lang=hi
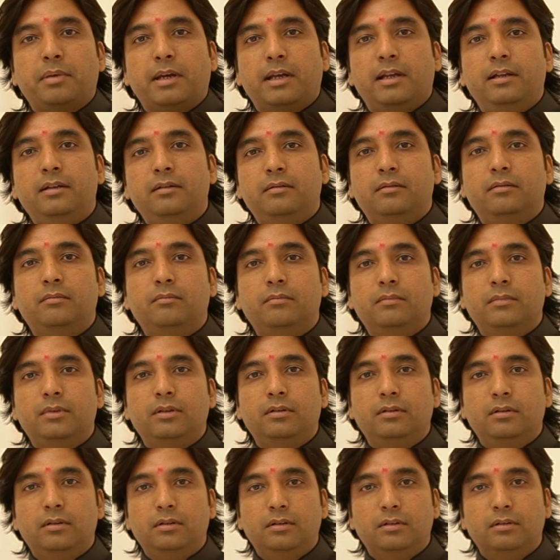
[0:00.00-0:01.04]
पहले
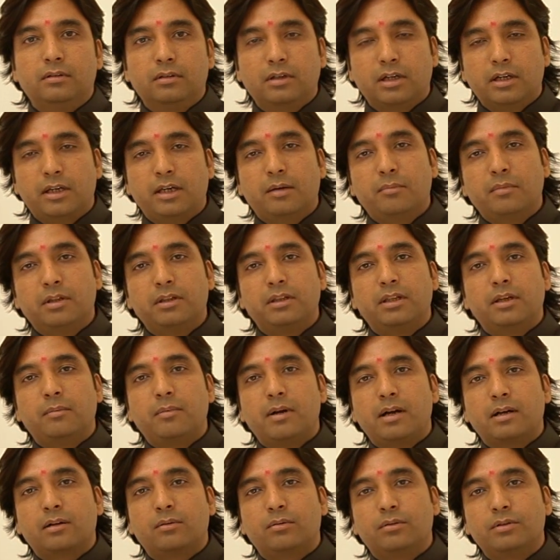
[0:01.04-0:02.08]
घर के मध्य
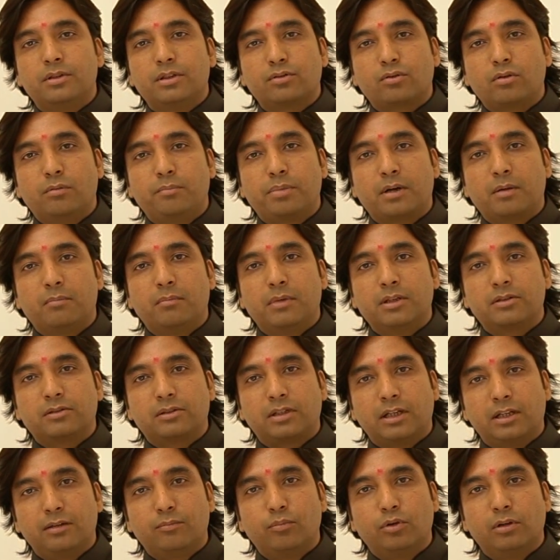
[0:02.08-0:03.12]
भाग को जिसको
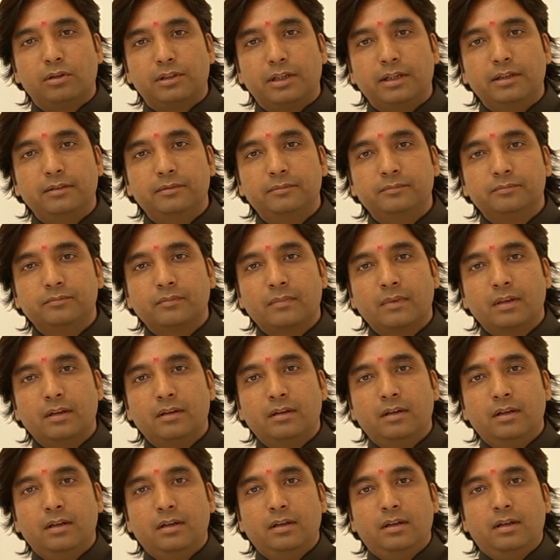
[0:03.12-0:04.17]
ब्रह्मस्थल बोलते हैं
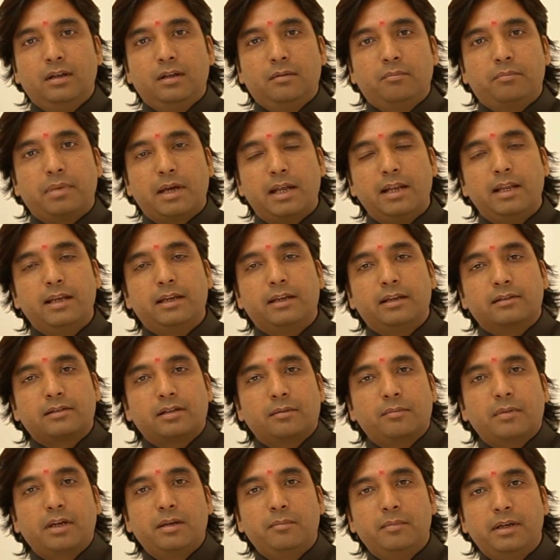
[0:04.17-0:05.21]
पहले के
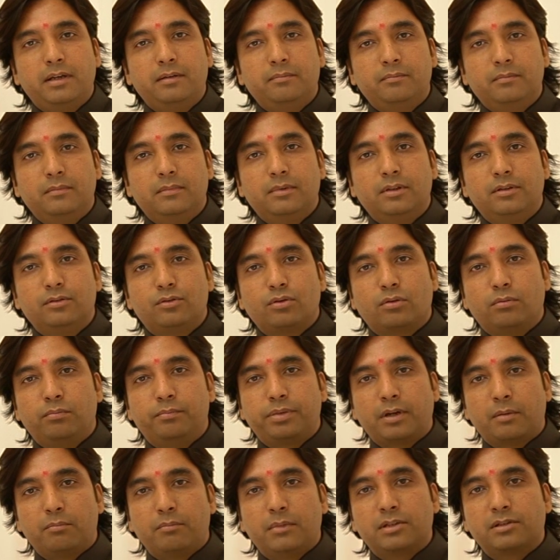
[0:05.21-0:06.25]
समय में जो
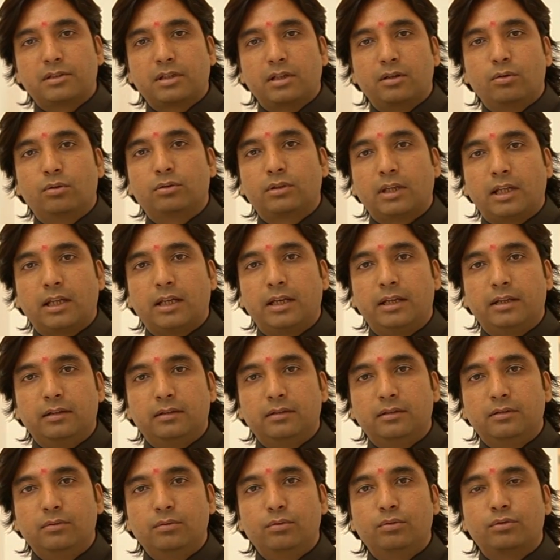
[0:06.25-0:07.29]
ब्रह्मस्थल होता था
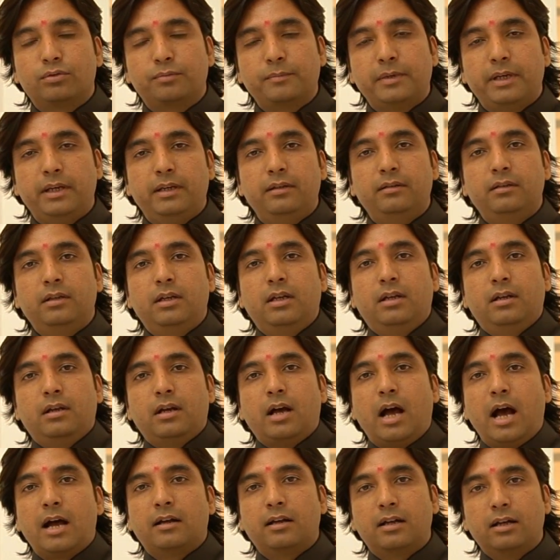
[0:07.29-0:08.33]
उसमें
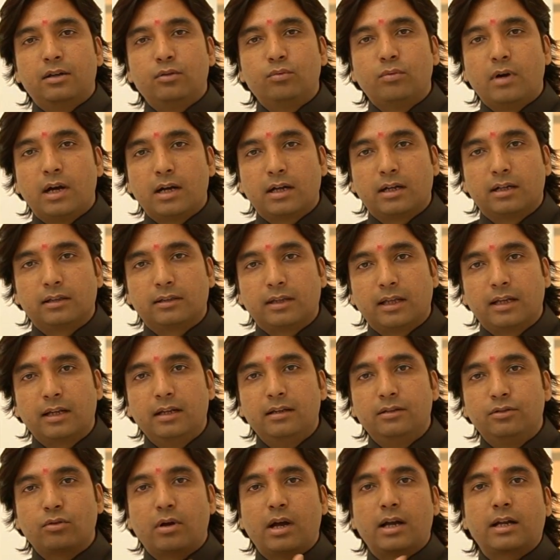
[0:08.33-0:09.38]
आंगन हुआ करता
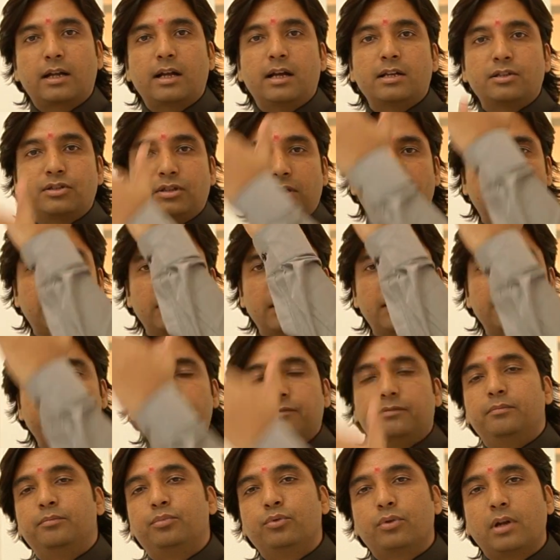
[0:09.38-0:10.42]
था जो आकाश की
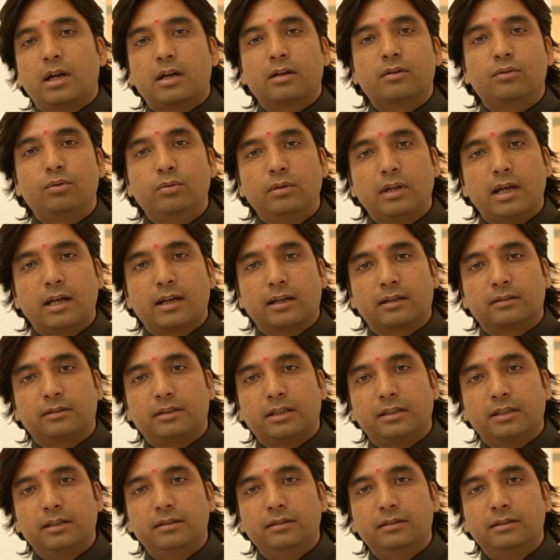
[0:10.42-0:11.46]
तरफ पूरा खुला
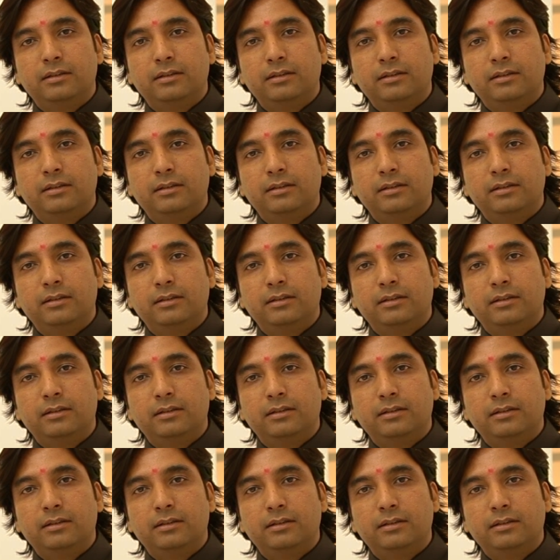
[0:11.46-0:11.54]
रखते थे